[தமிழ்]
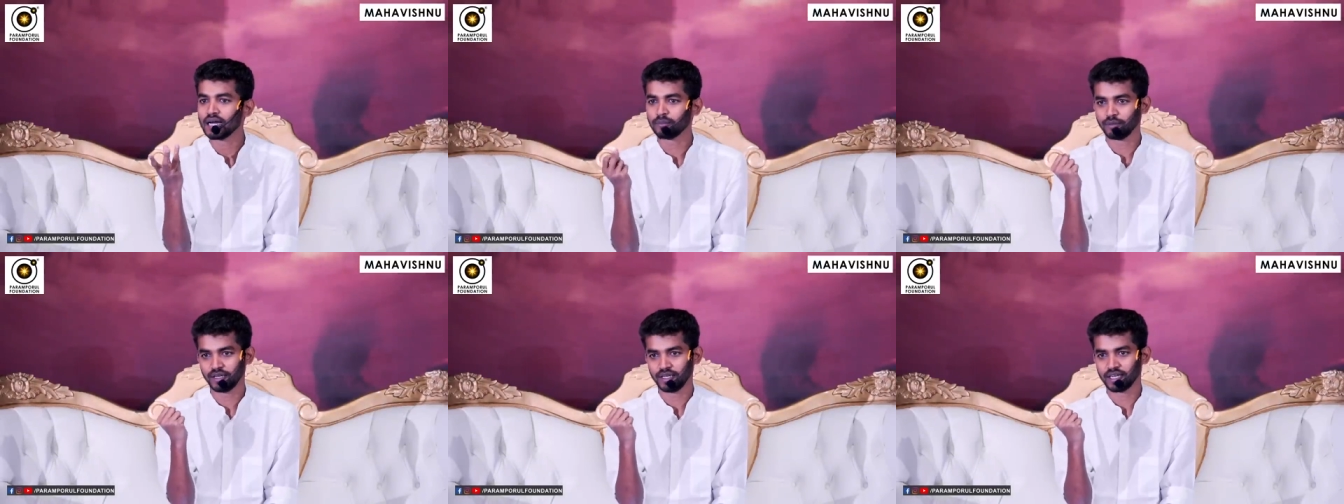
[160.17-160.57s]

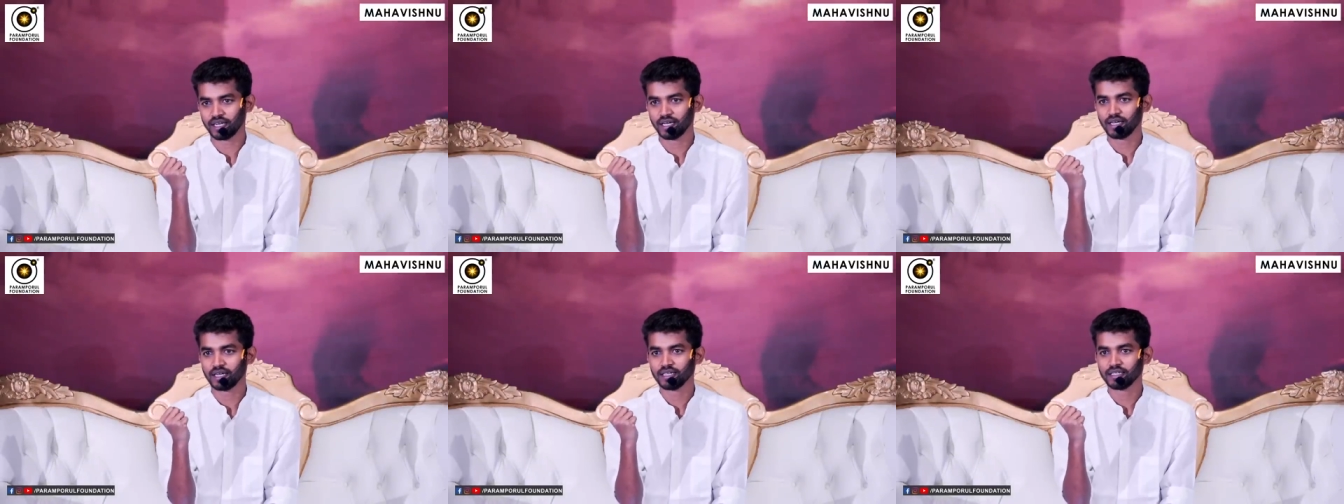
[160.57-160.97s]

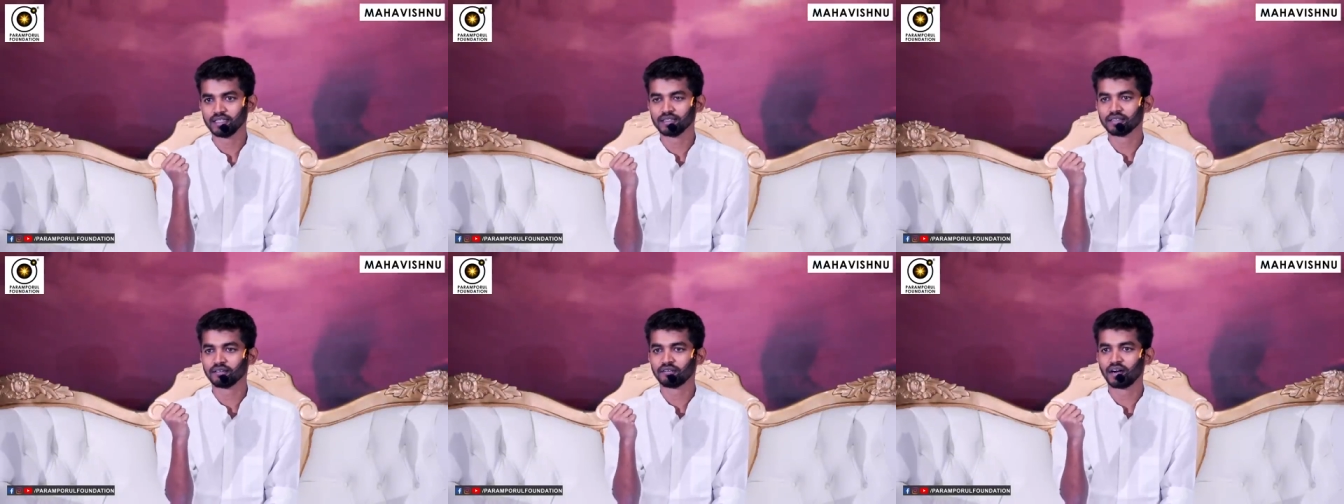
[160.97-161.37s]
அப்படின்னா
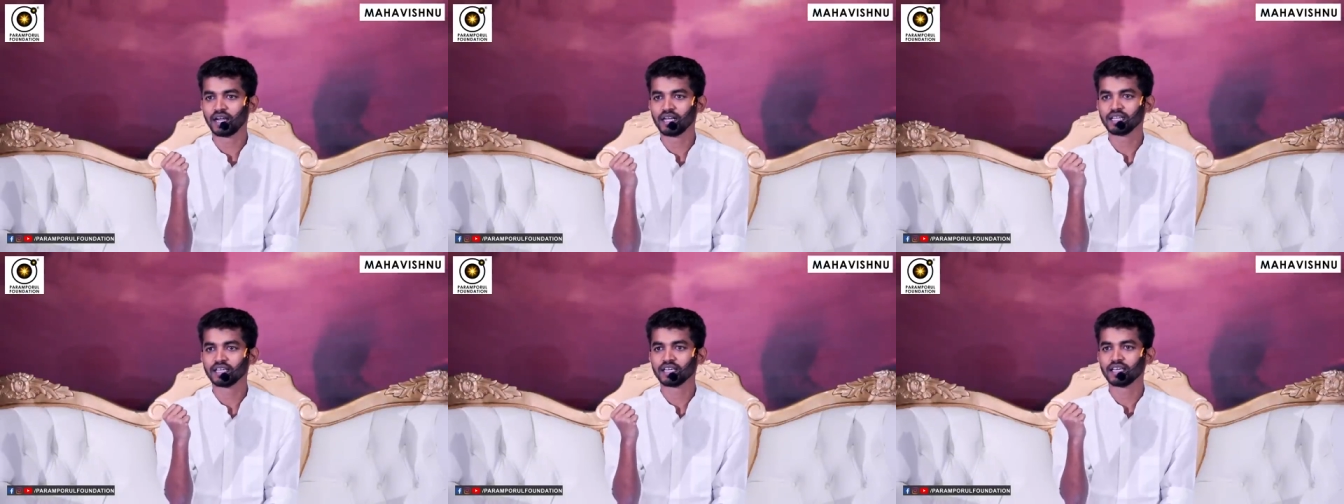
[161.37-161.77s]
இந்த
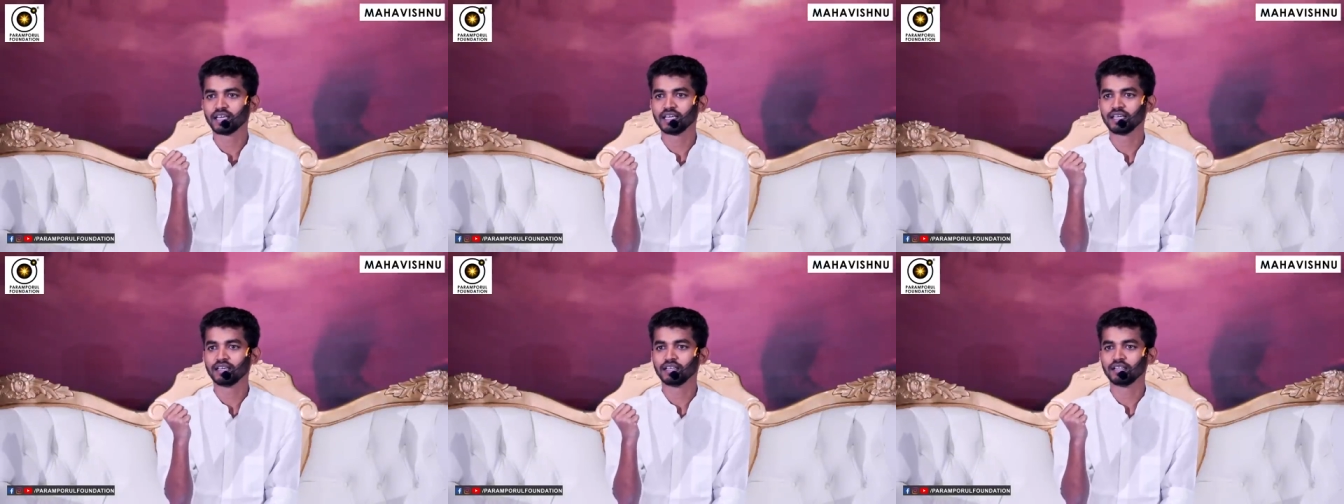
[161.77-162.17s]

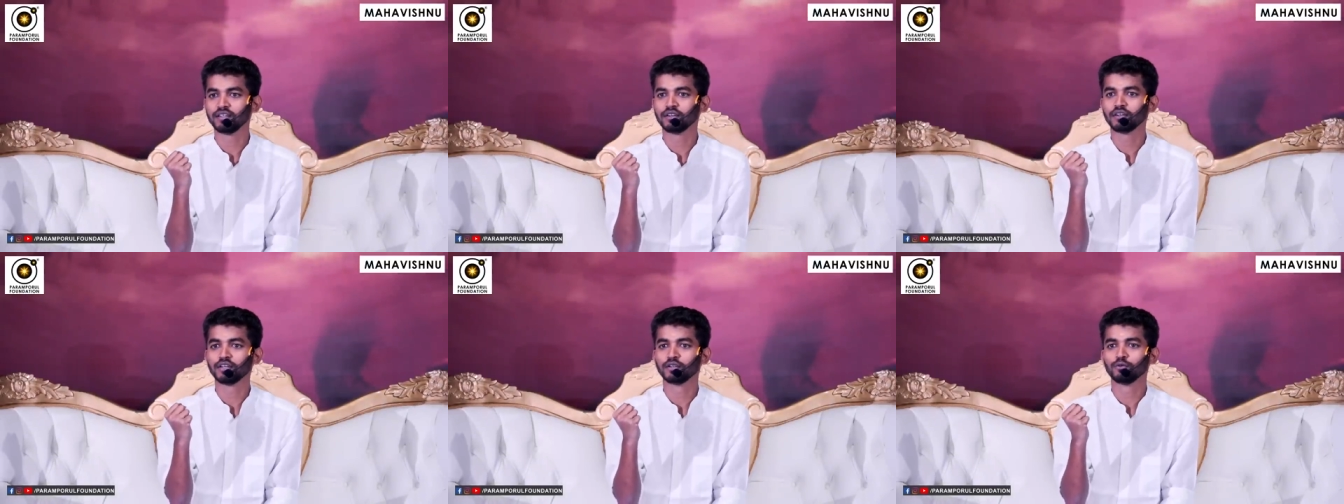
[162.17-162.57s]
வாழ்க்கையை
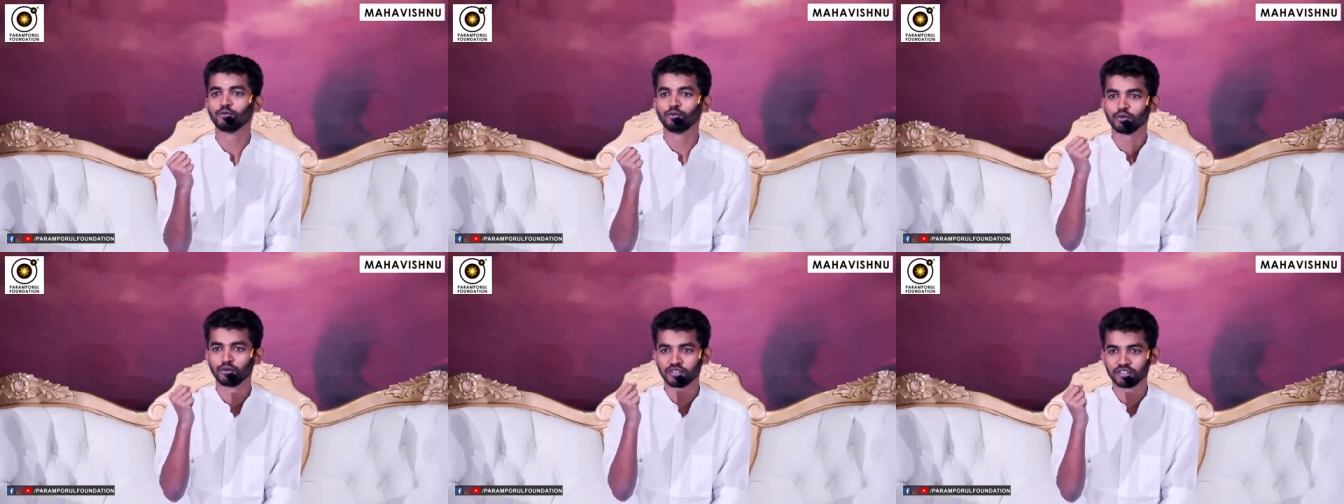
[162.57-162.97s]
இன்னும் நீங்கள்
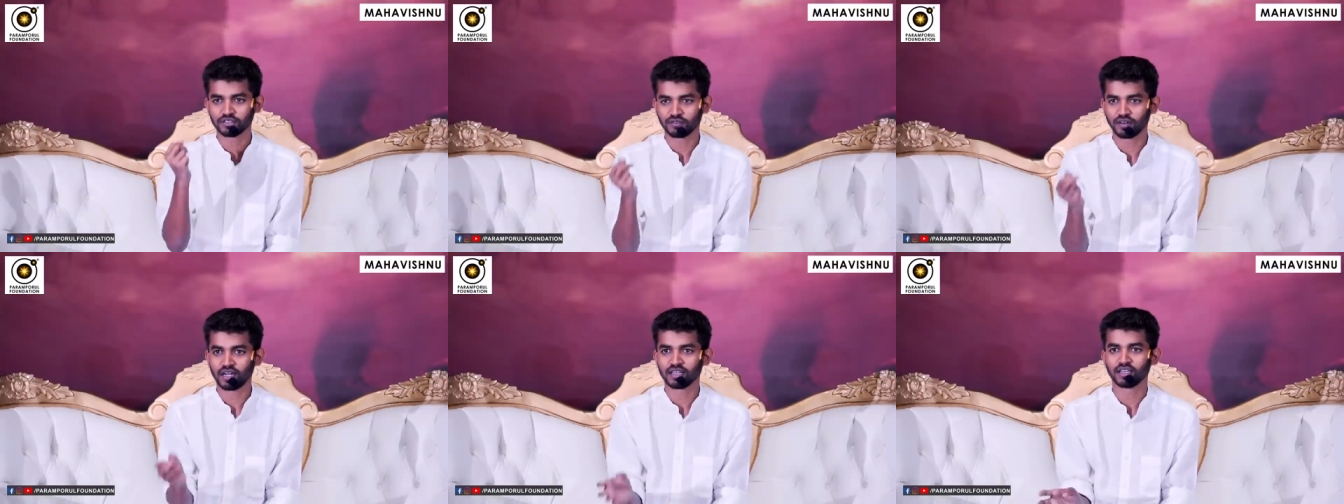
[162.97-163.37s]
நூறு
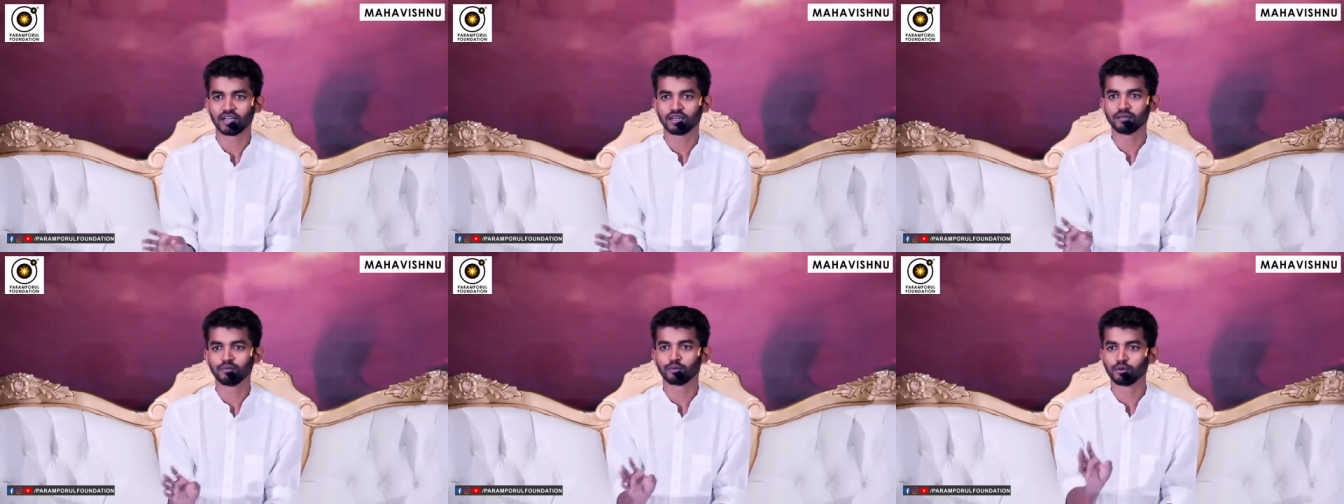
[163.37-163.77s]
வருஷம்
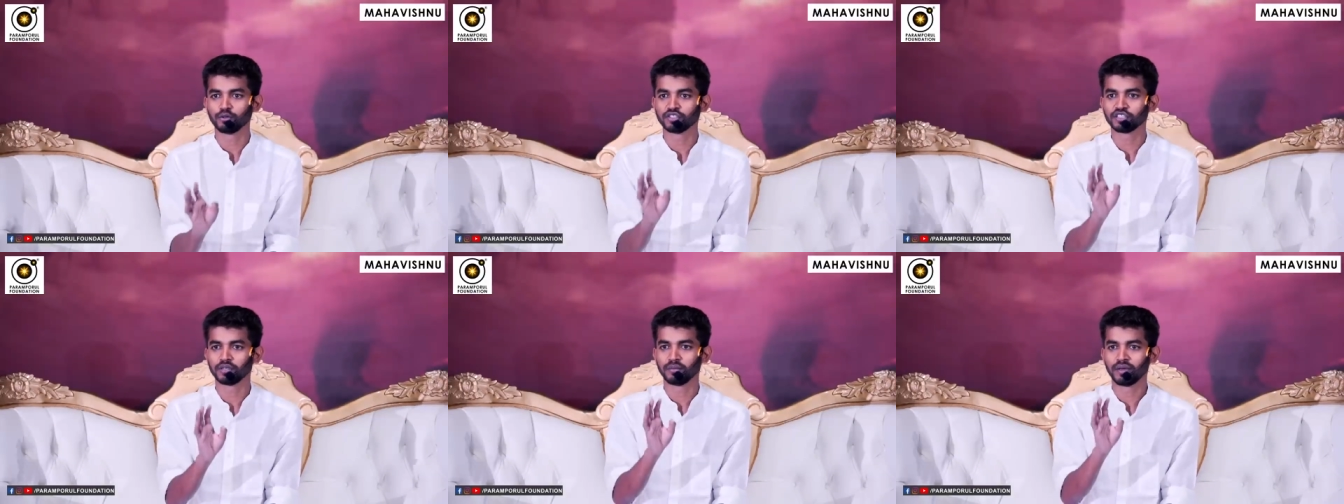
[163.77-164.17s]
வாழ்ந்தாலும்
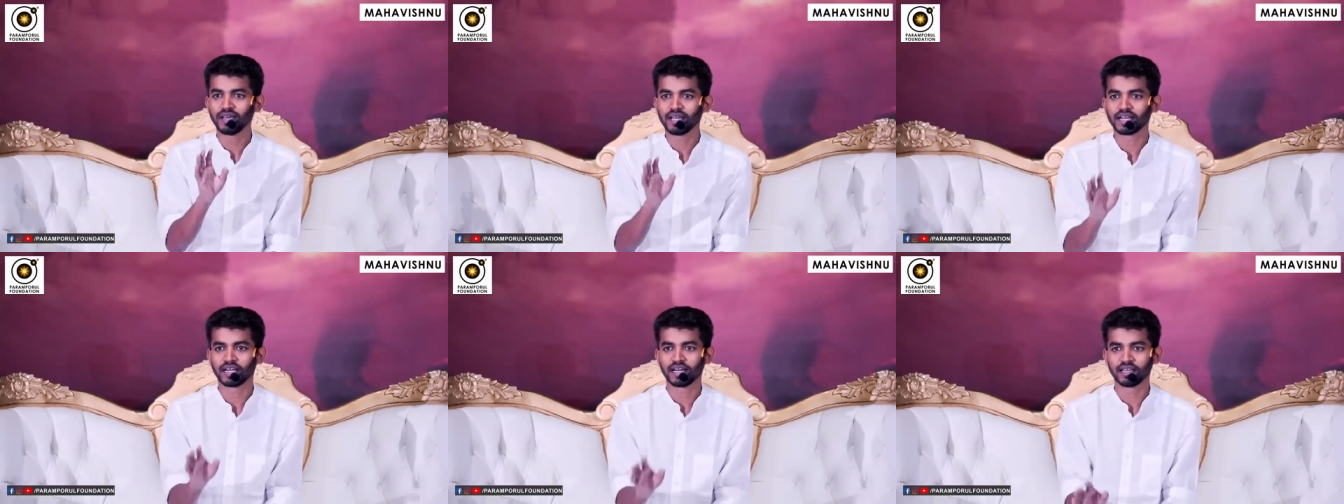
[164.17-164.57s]
பிரயோஜனமே
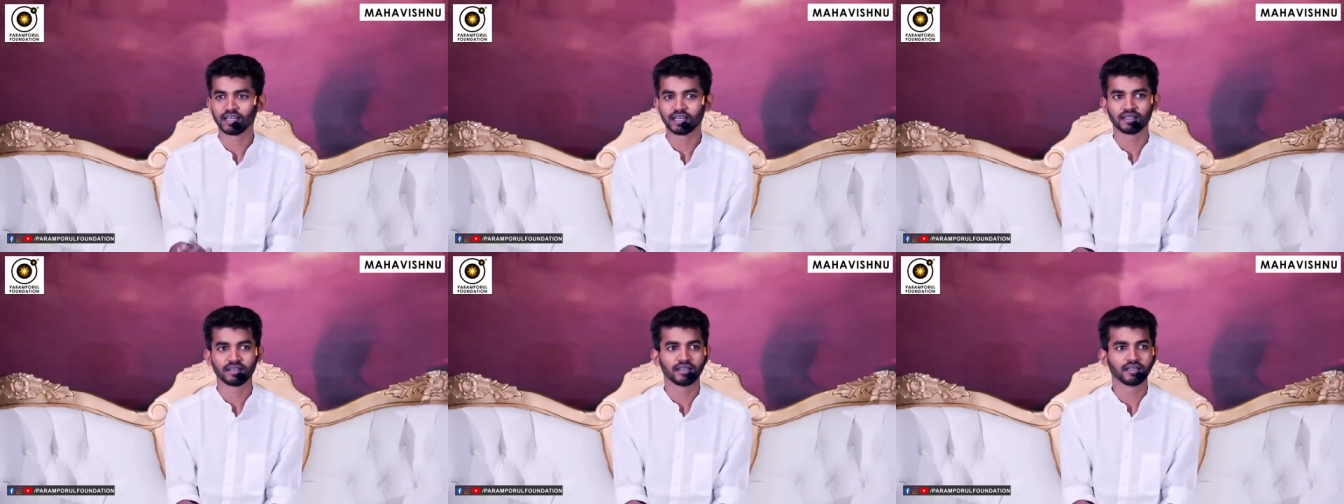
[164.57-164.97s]

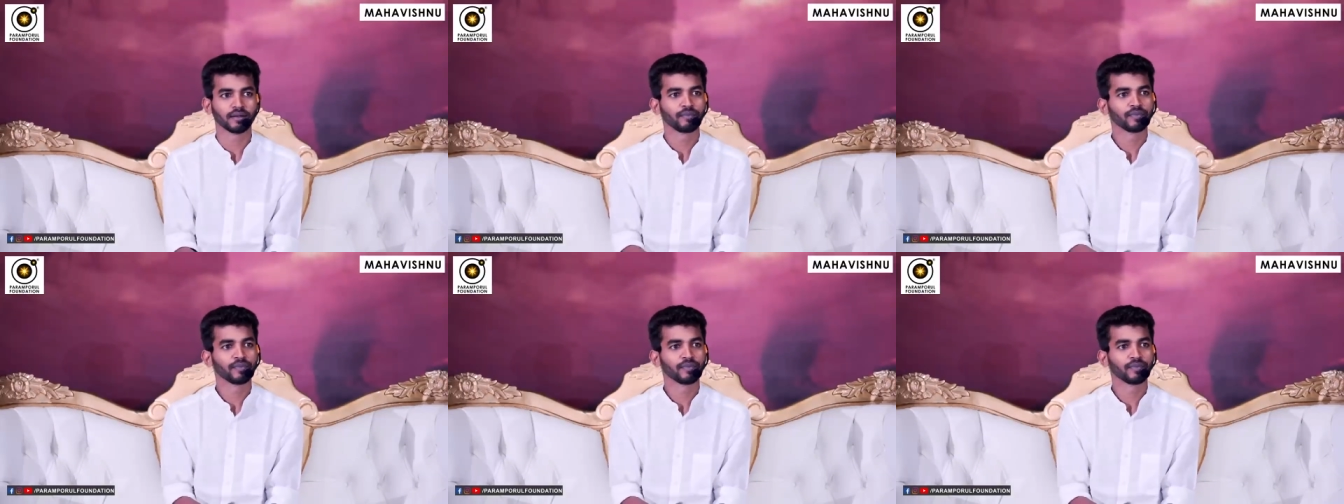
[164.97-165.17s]
கிடையாது